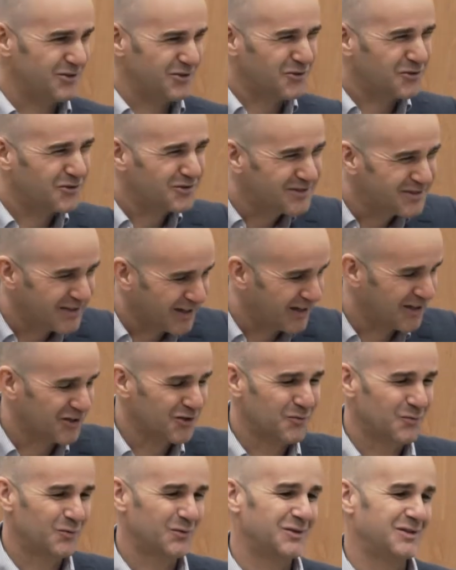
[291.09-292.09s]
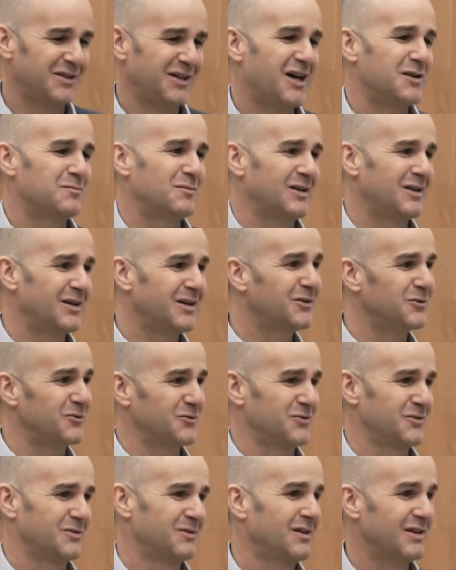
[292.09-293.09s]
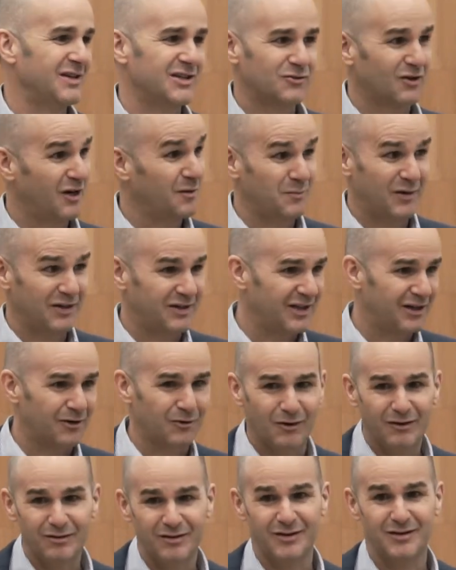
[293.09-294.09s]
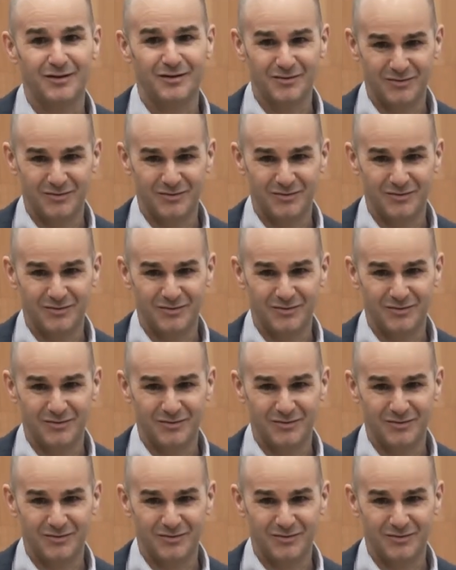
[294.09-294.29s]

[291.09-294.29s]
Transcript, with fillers: Yo sé que tú puedes llegar más lejos y eso la empatía no lo hace.